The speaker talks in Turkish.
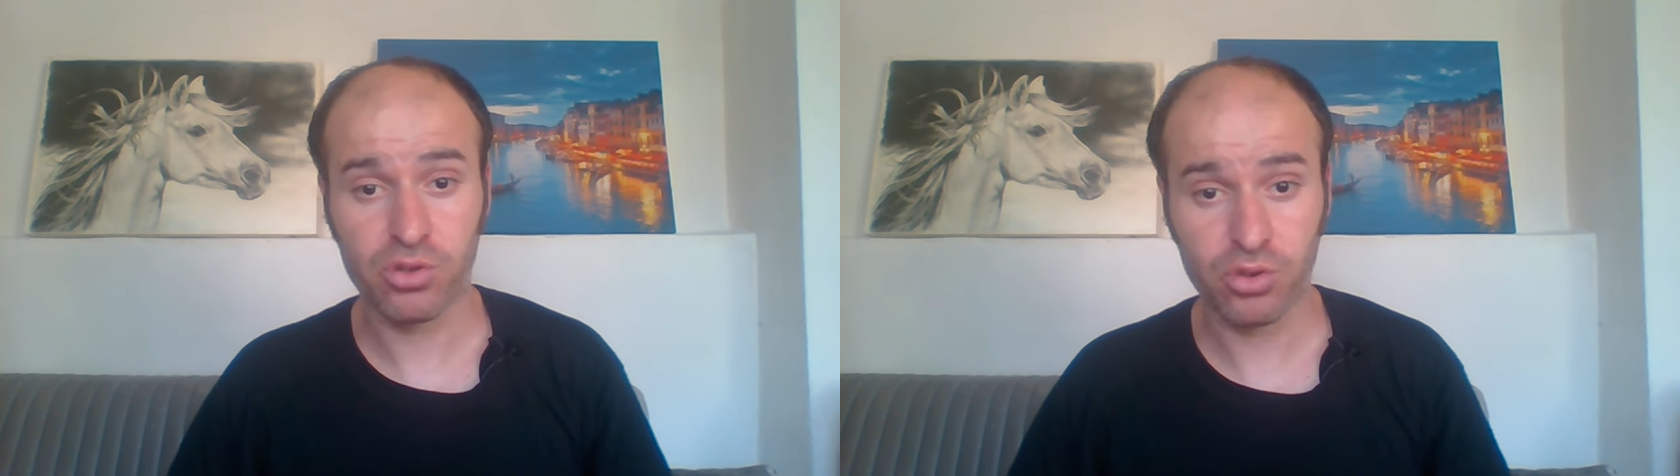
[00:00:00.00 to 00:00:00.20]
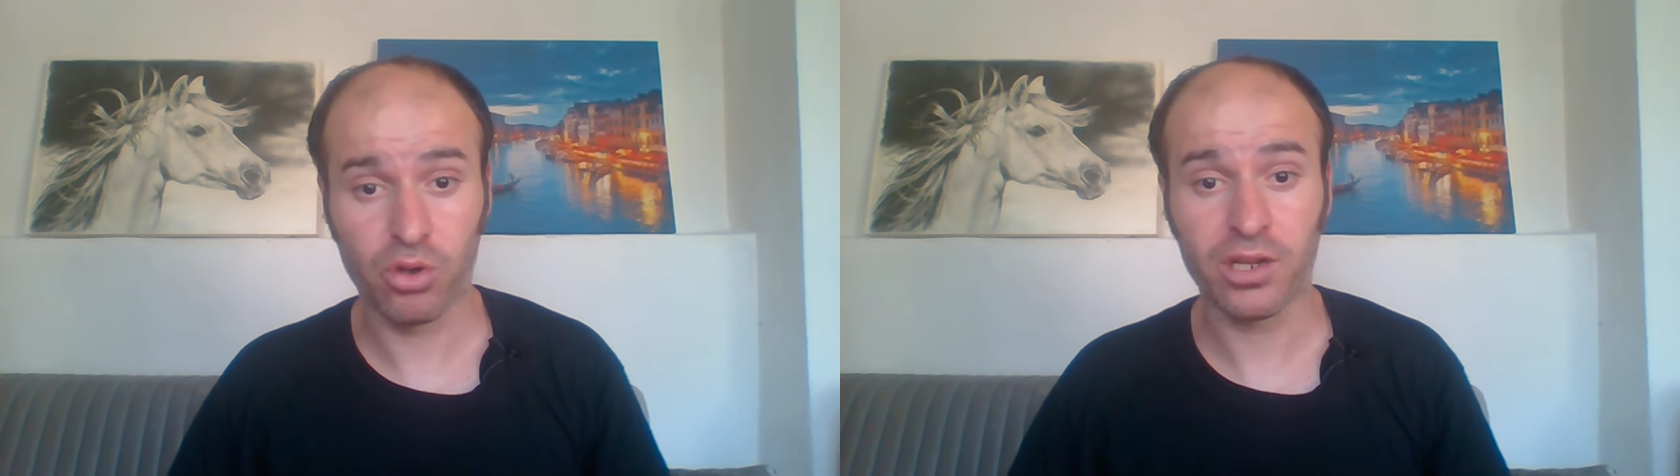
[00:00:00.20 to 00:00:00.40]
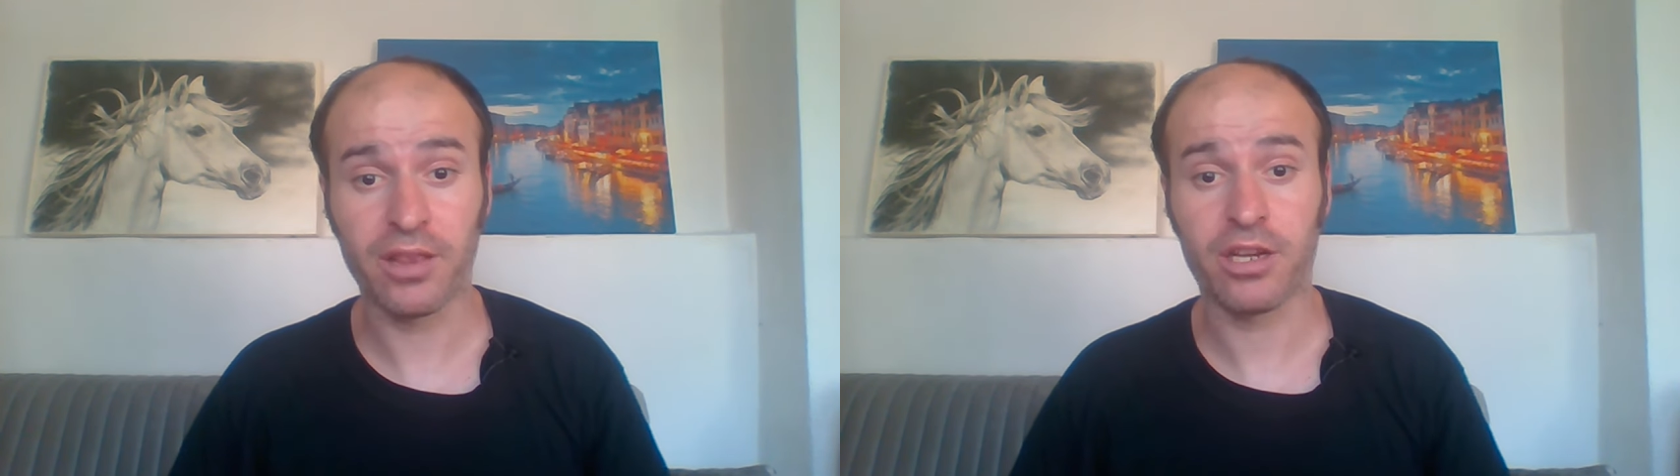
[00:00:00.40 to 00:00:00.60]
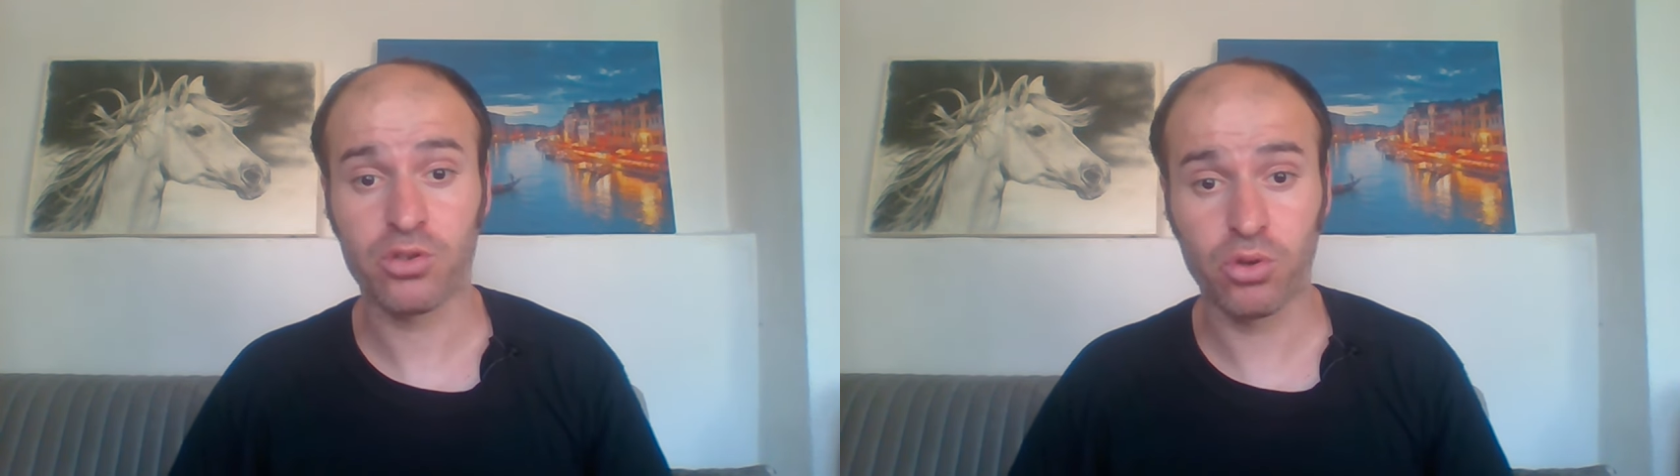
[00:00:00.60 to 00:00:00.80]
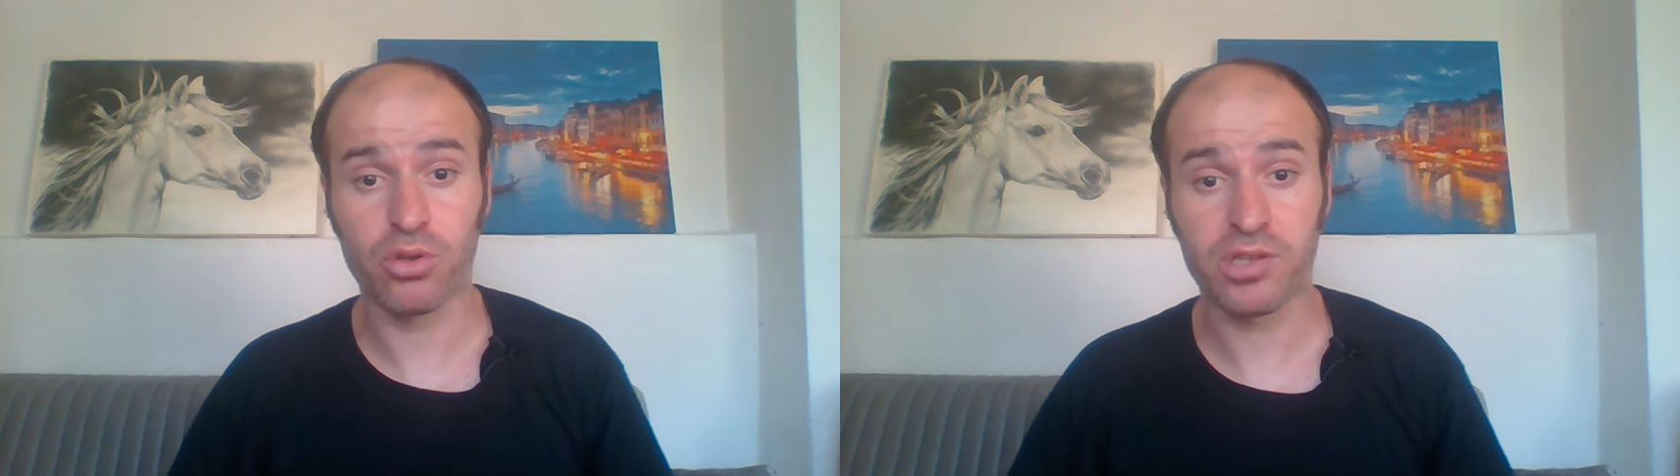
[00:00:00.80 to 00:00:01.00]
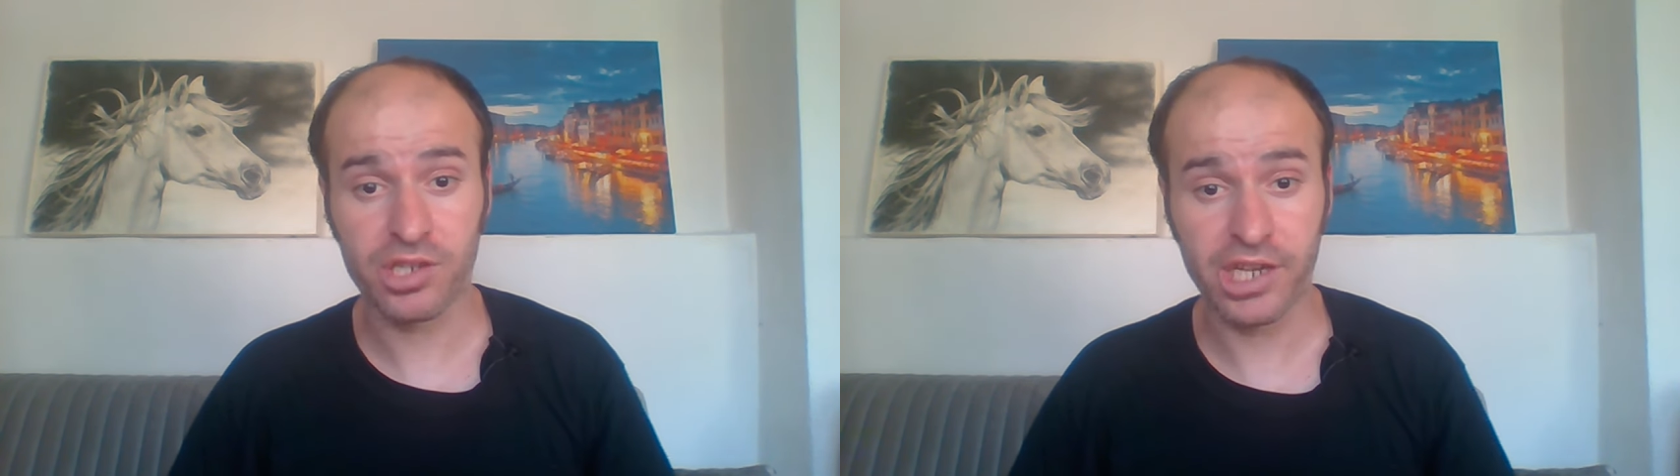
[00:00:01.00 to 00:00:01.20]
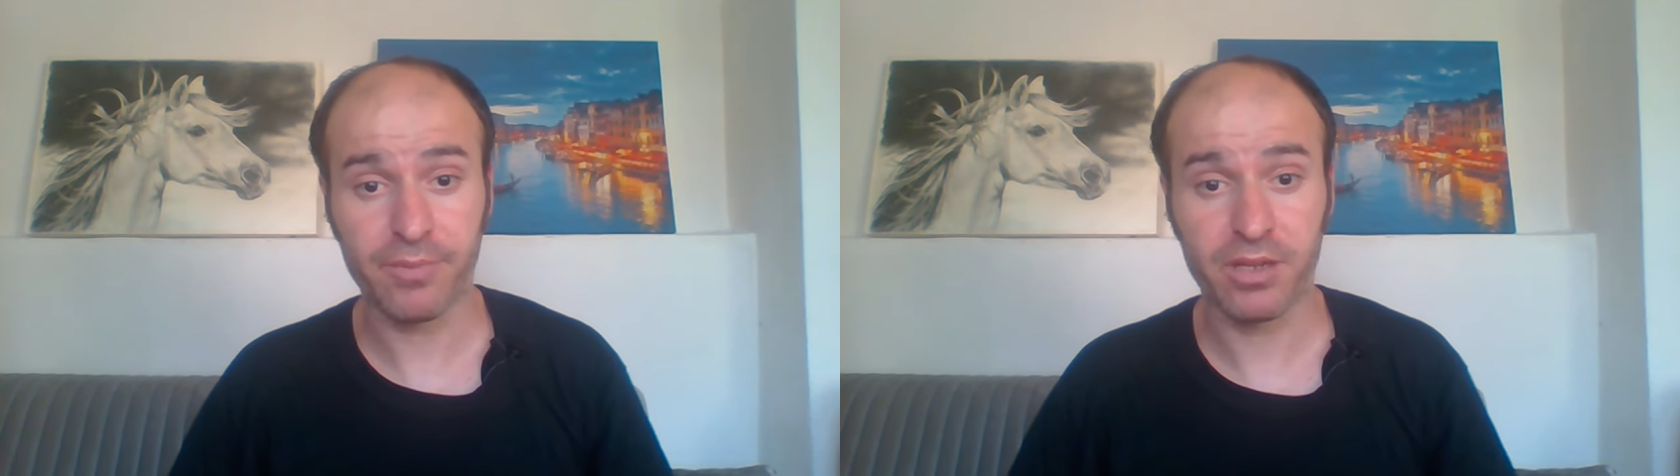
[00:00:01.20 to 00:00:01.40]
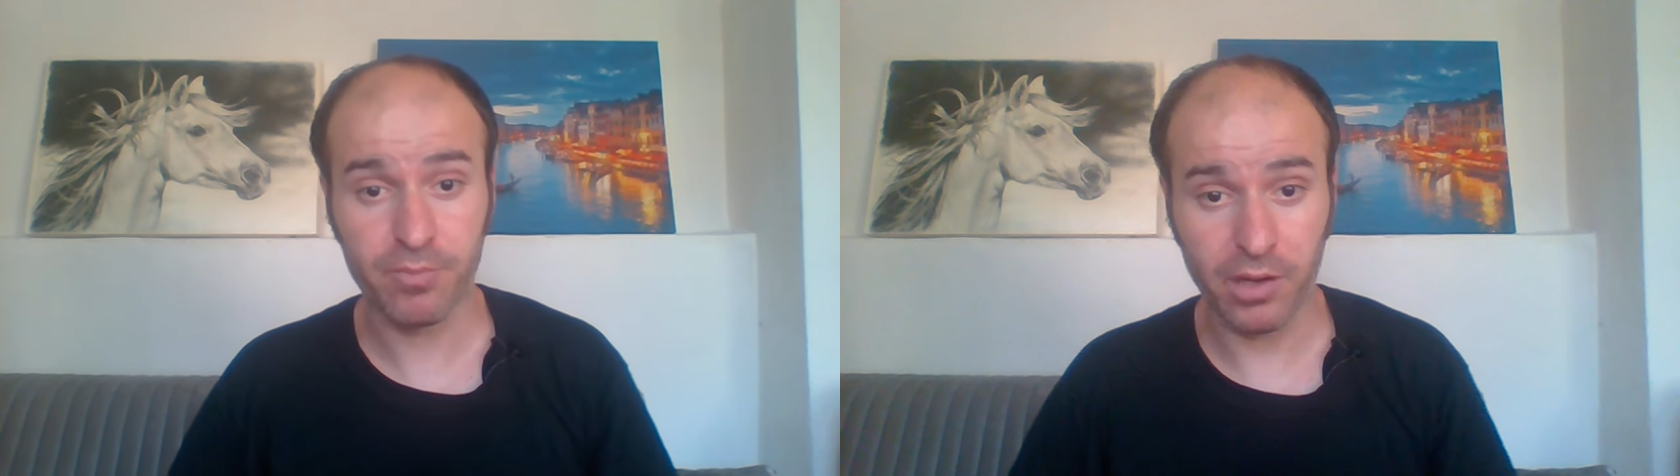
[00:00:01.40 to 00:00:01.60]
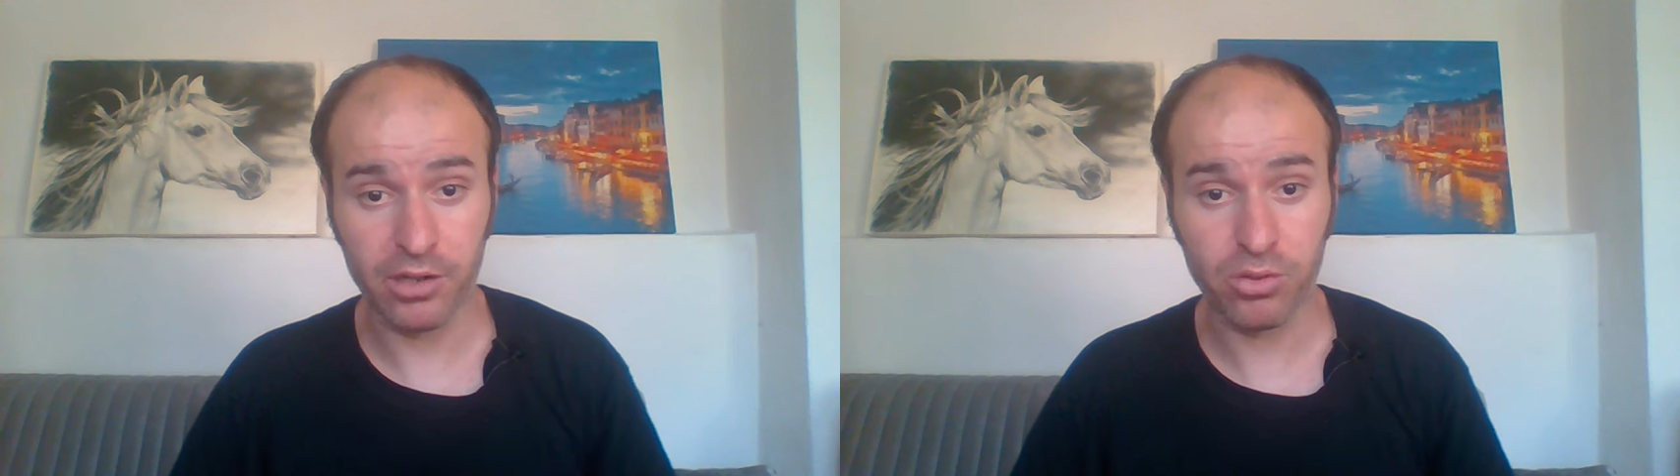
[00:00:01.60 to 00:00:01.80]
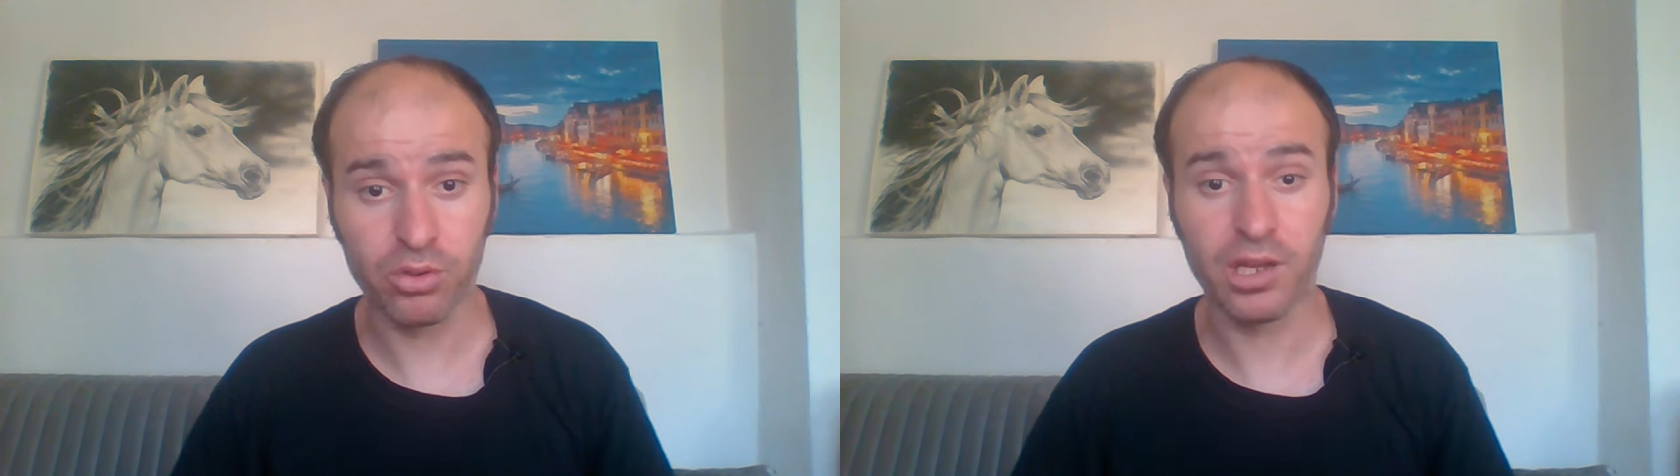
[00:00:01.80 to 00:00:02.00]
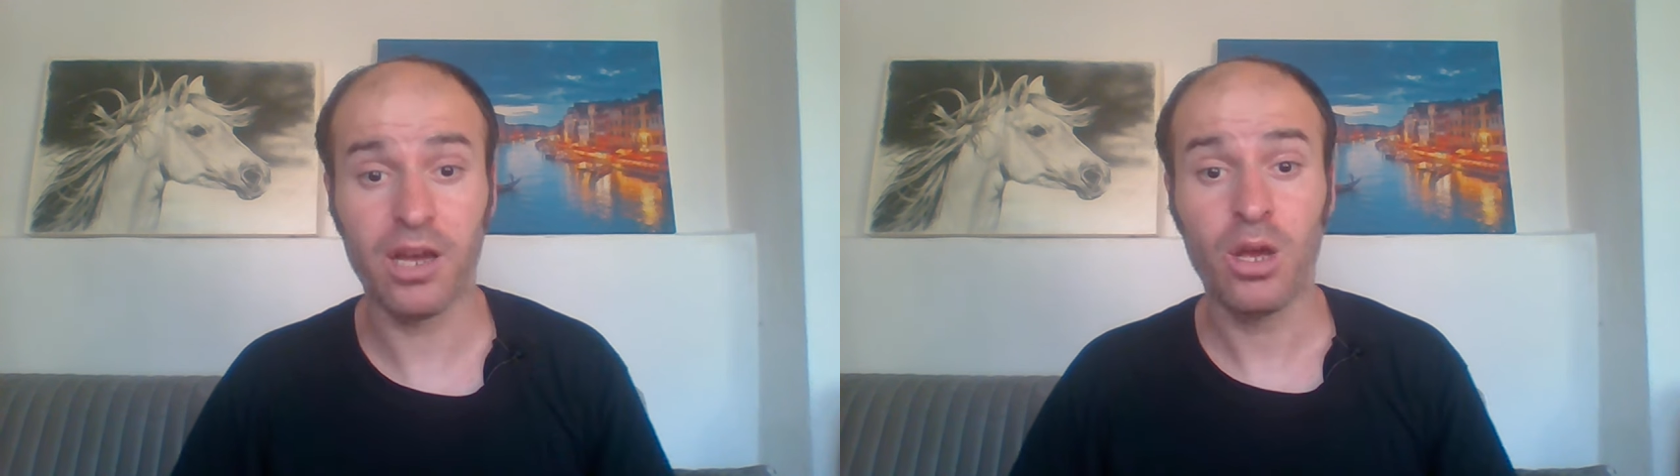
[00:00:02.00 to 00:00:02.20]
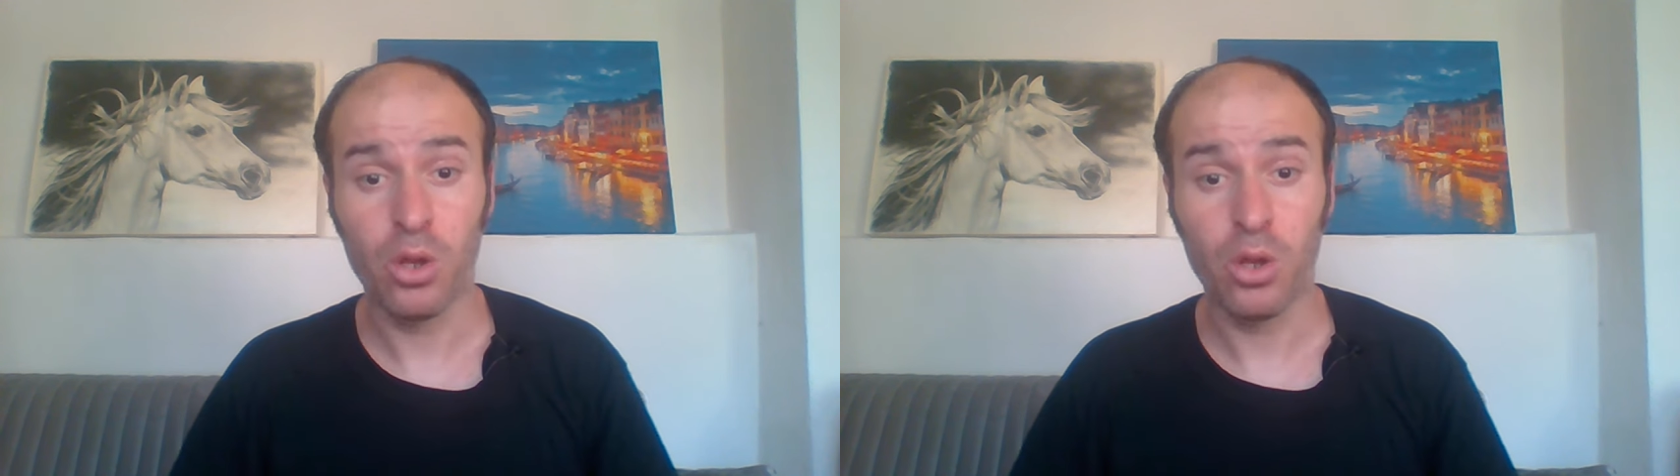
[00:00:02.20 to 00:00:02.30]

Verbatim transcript: zor anları çünkü sıcak bir parkurda